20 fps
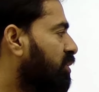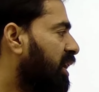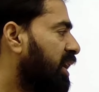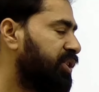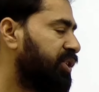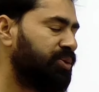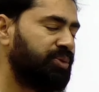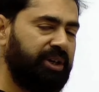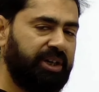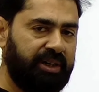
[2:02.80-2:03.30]
वी
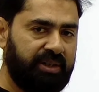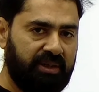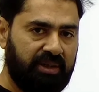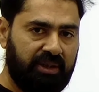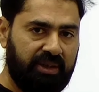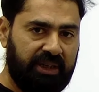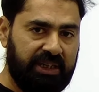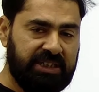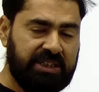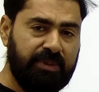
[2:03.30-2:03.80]
रिक्वायर यूनिट
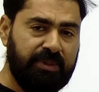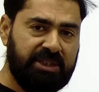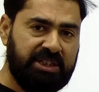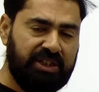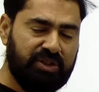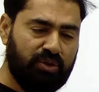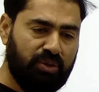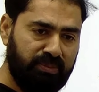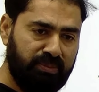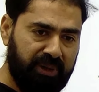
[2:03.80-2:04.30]
किसी भी
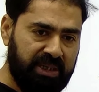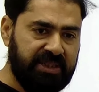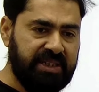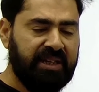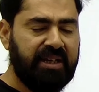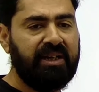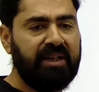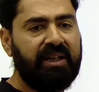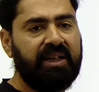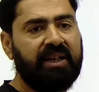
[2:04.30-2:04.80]
चीज को
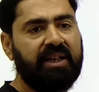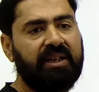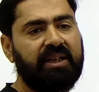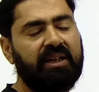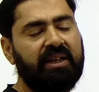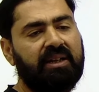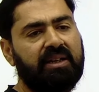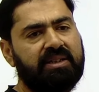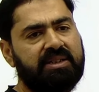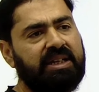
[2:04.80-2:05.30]
मेजर करने के
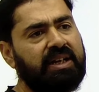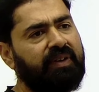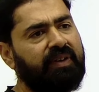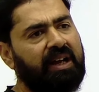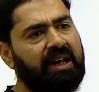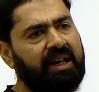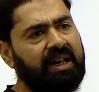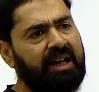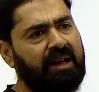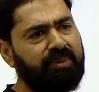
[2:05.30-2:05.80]
लिए सिर्फ
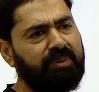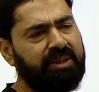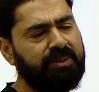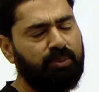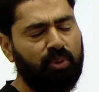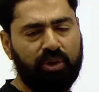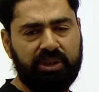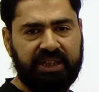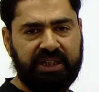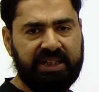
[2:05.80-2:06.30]
अगर आपने
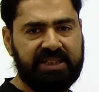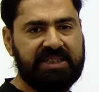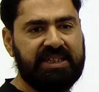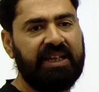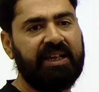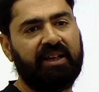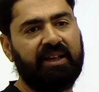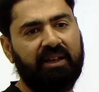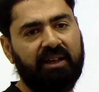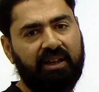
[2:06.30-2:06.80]
बोल दिया कि
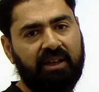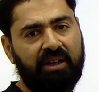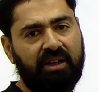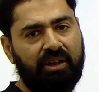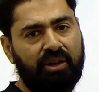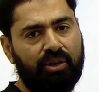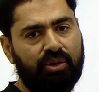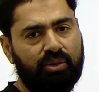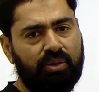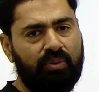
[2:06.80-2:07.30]
छे
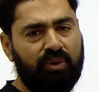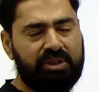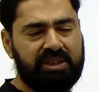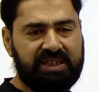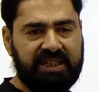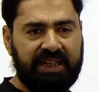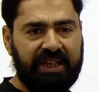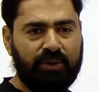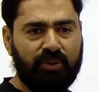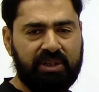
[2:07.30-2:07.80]
तो वो
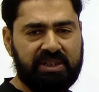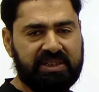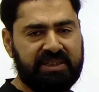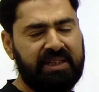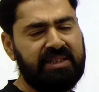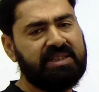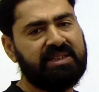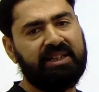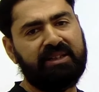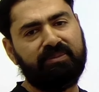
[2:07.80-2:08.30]
छे कोई
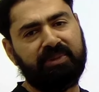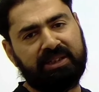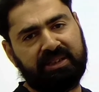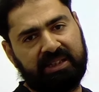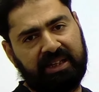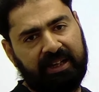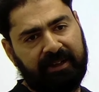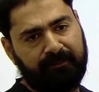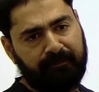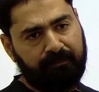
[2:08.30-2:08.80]
सेंस नहीं
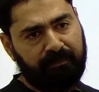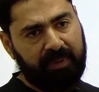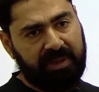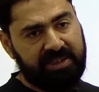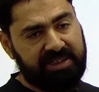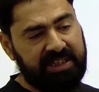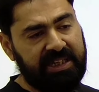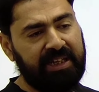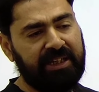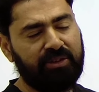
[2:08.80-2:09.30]
बनता है
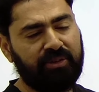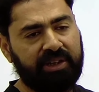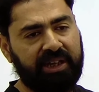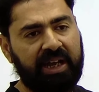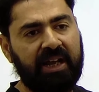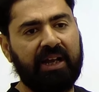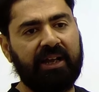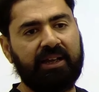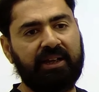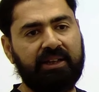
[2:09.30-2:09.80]
छे है तो
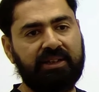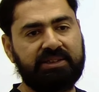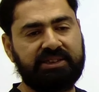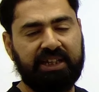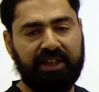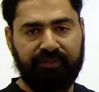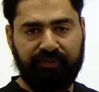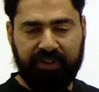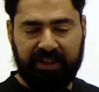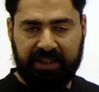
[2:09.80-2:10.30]
क्या है
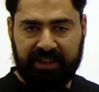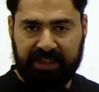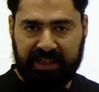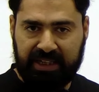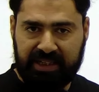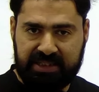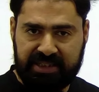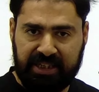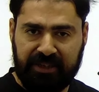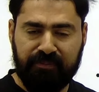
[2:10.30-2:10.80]
छः फीट
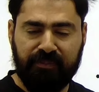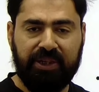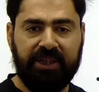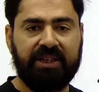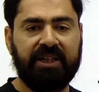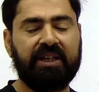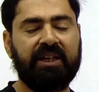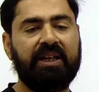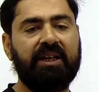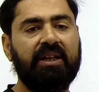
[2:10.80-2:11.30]
है छः
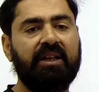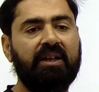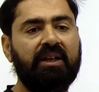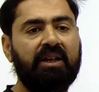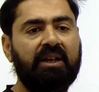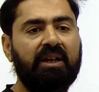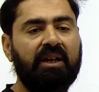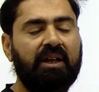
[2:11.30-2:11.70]
मीटर है